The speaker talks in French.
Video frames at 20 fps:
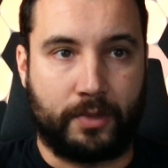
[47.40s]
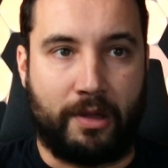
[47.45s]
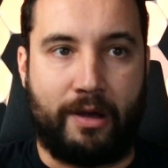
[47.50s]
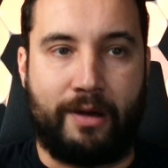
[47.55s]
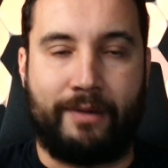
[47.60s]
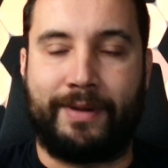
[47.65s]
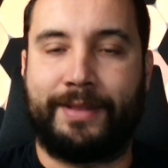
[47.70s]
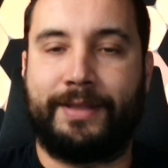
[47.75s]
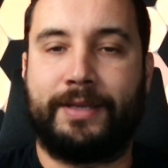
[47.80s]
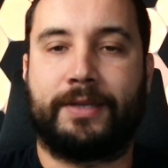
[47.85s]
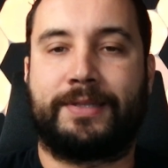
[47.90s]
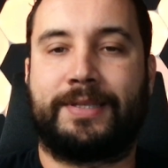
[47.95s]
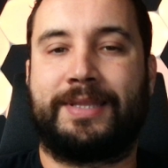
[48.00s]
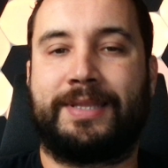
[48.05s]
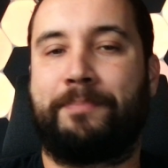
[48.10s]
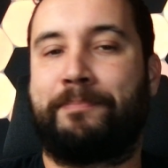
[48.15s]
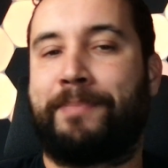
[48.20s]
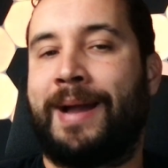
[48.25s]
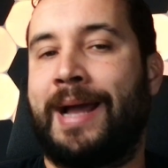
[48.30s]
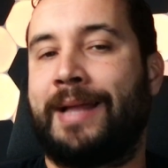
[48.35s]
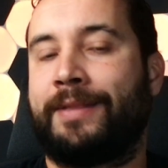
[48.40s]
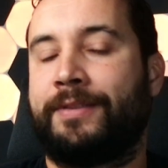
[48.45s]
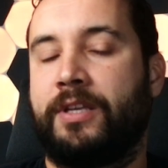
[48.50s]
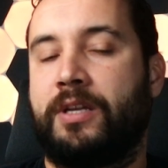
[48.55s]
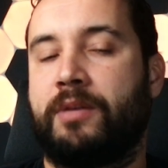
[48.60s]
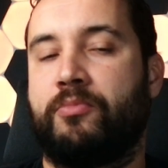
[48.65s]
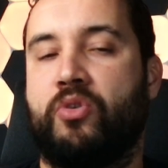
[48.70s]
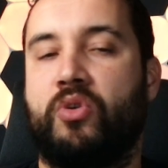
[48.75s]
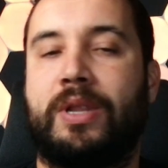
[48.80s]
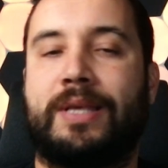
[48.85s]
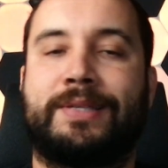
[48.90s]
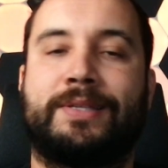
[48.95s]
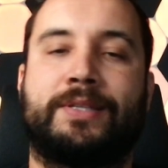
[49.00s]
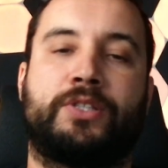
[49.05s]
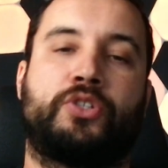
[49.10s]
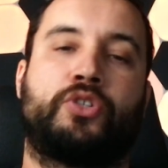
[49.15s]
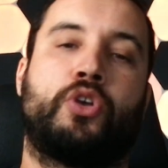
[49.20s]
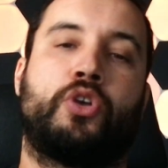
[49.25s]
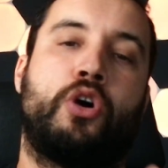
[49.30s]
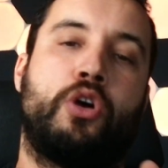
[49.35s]
On va dire c'était pratiquement la
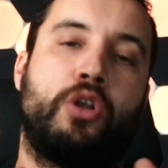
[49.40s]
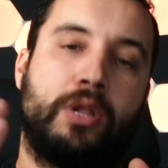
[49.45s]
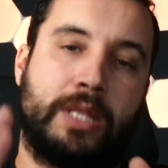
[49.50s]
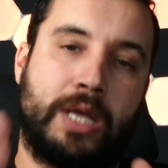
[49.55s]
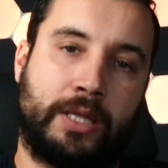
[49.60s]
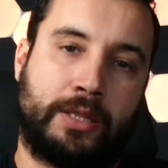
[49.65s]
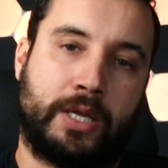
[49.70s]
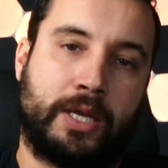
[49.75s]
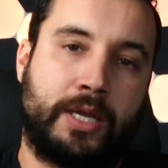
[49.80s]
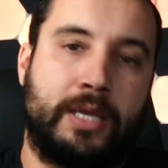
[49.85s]
seule data qui